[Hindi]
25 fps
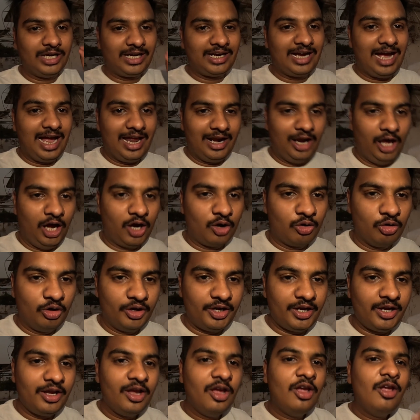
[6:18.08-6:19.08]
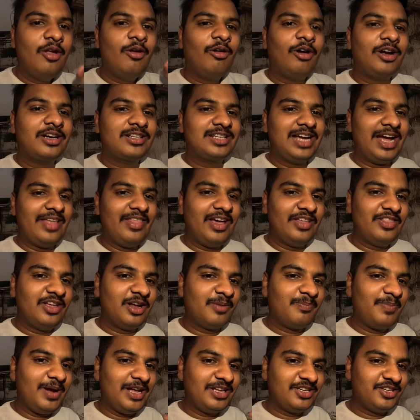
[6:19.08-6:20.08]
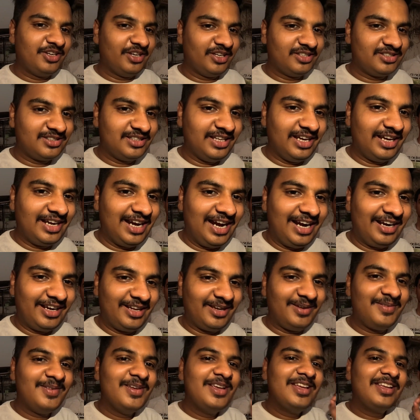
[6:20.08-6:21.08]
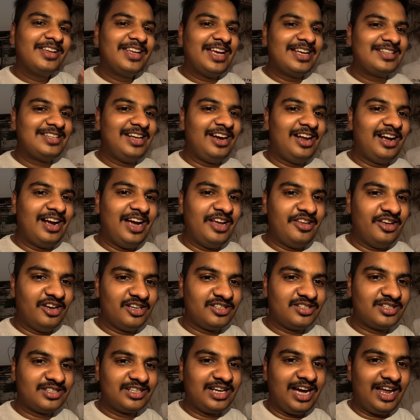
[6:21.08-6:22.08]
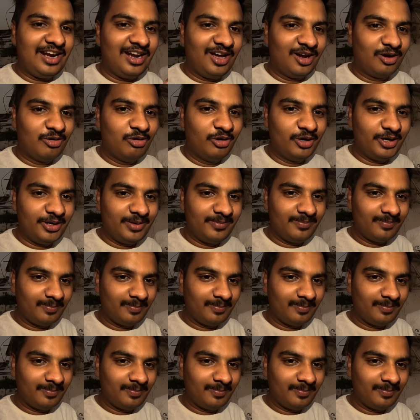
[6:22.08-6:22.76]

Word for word: वो था काला अघोरी और ज़्यादातर पैच यश नहीं काटे कैसा लगा यश काला अघोरी